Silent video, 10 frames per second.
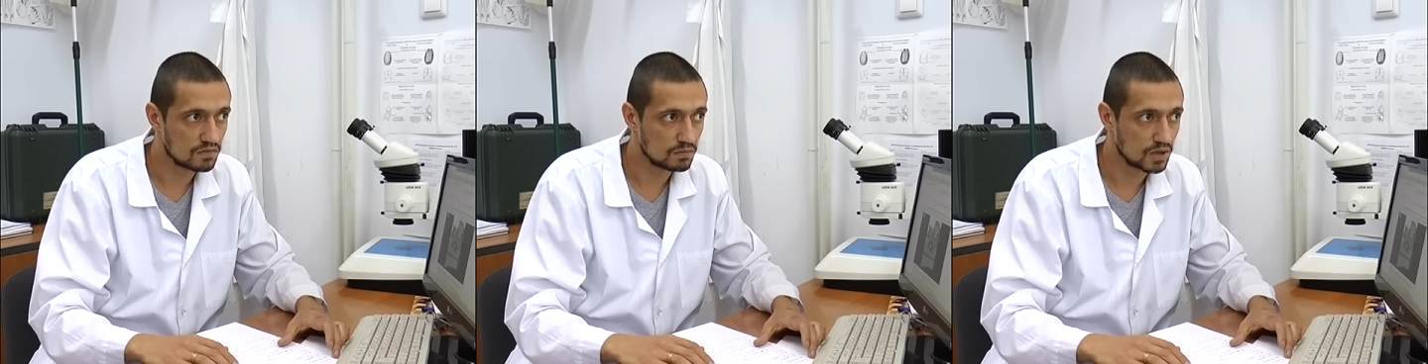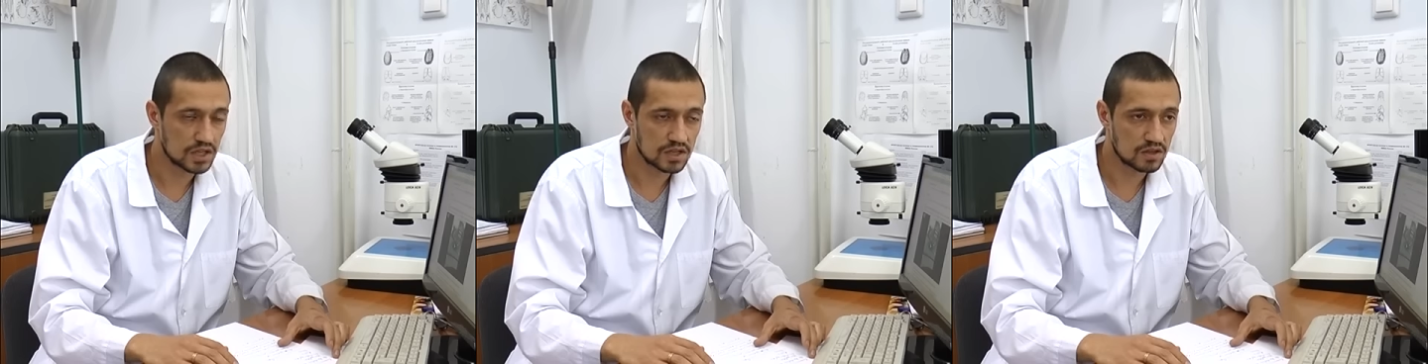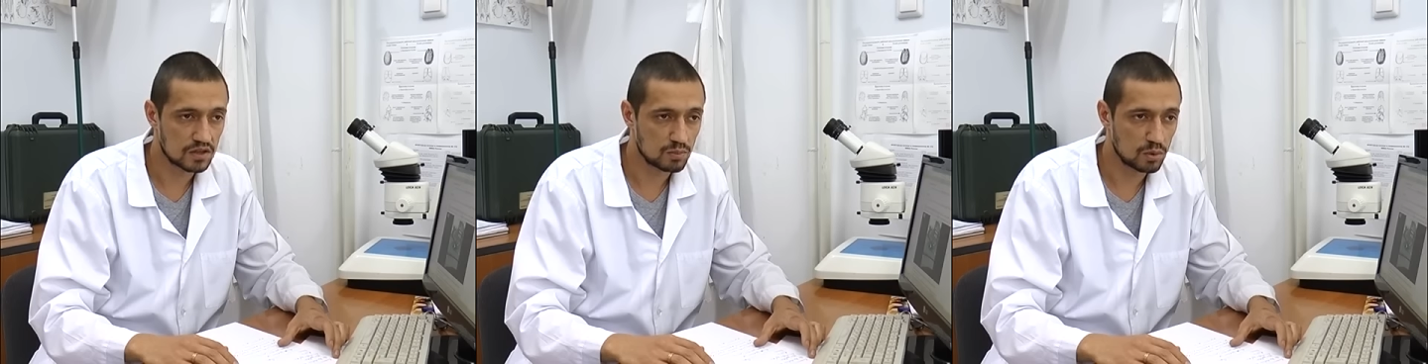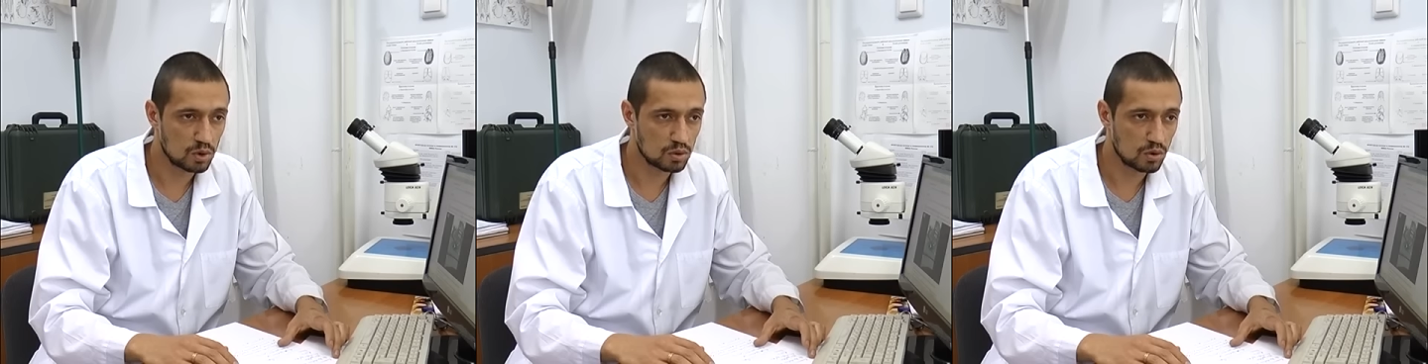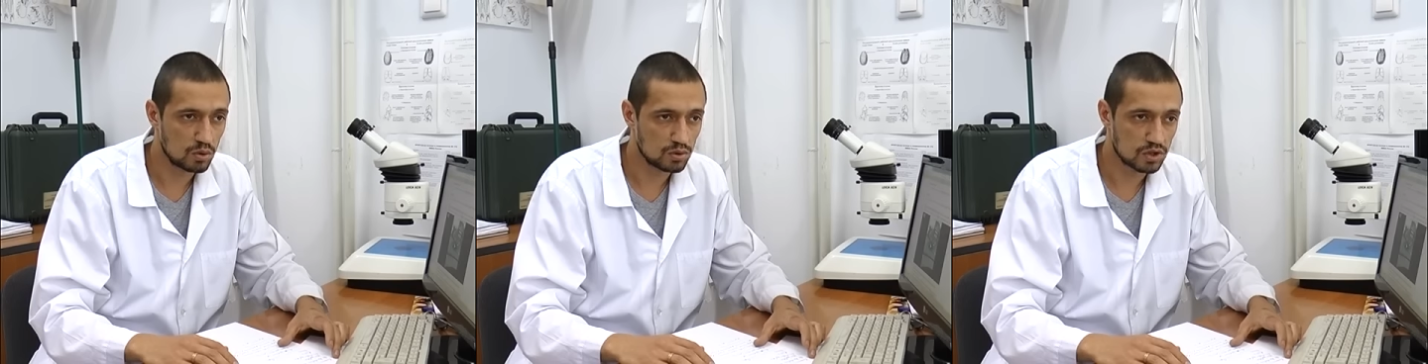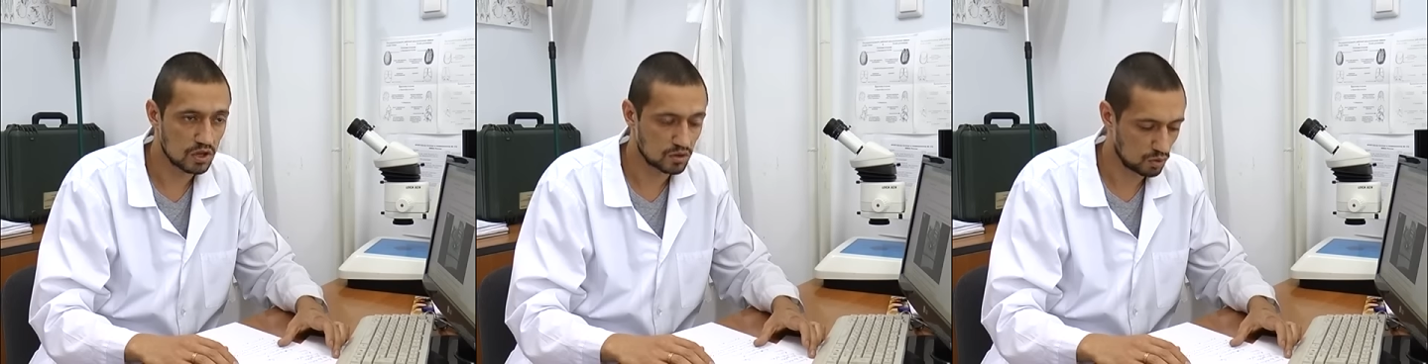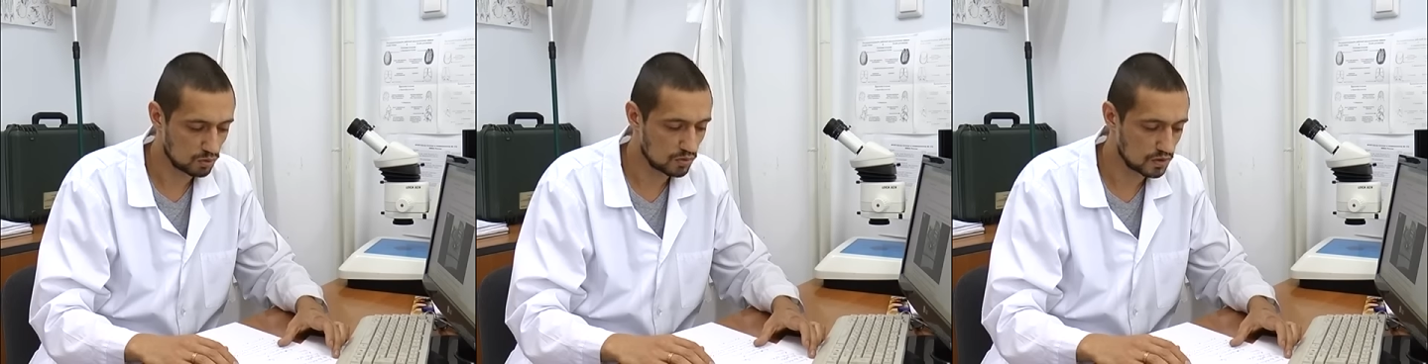брать корнеплоды, овощи,
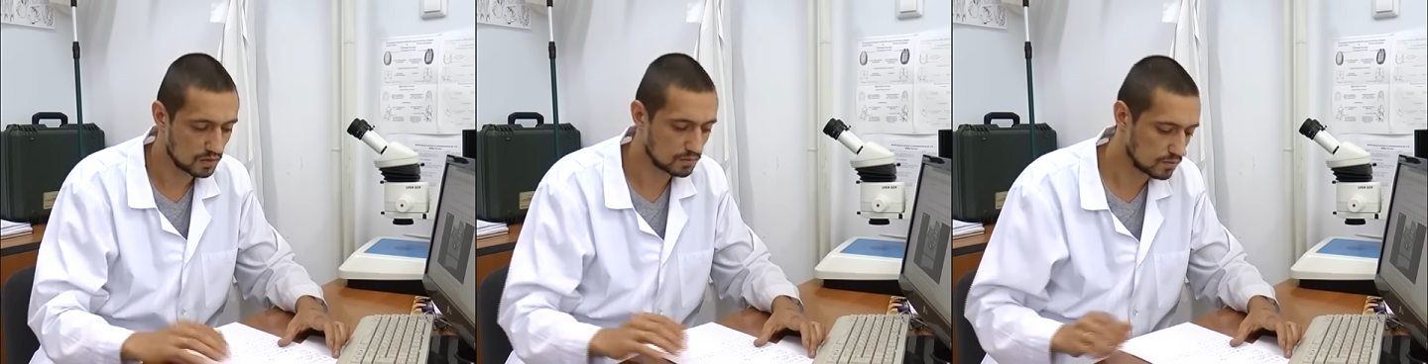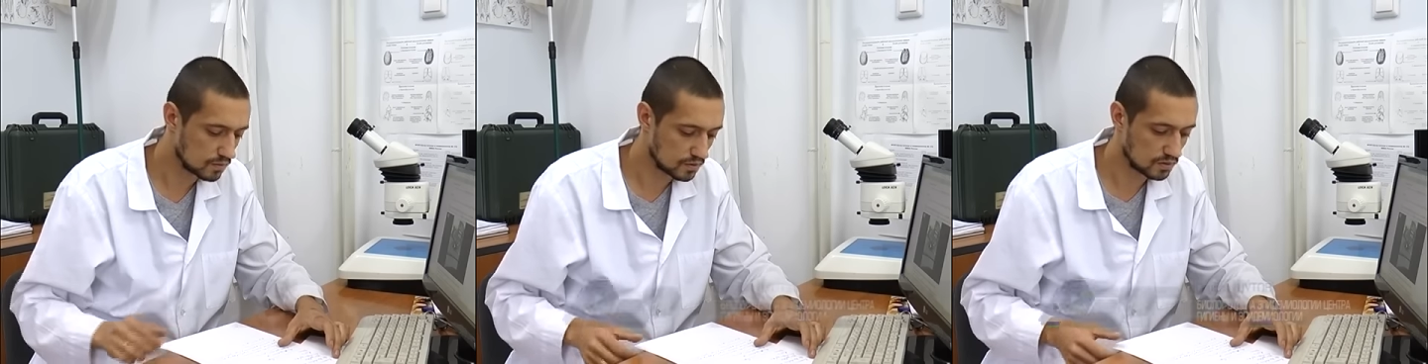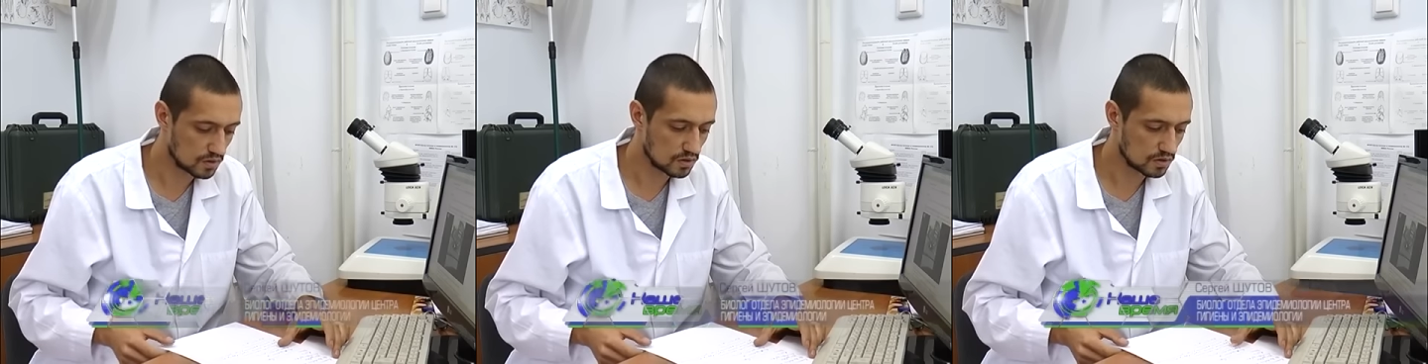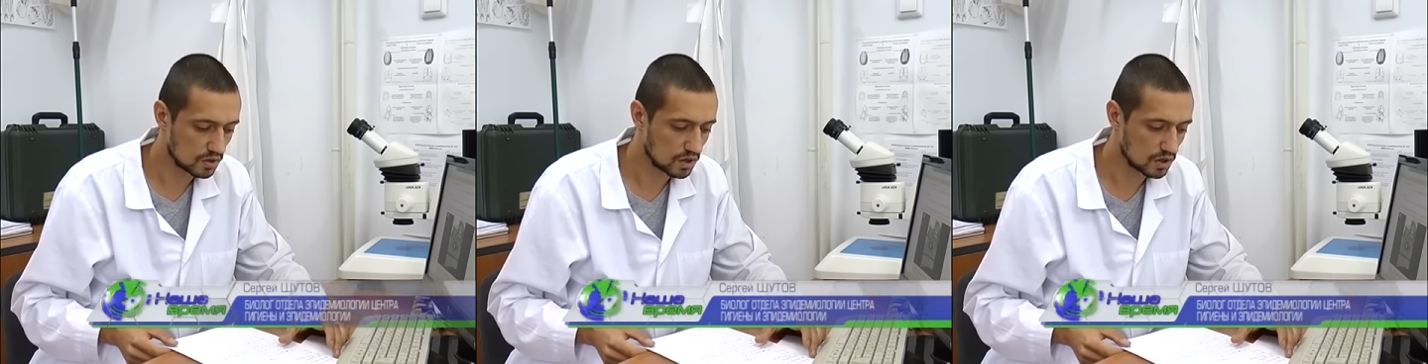картофель, там, э,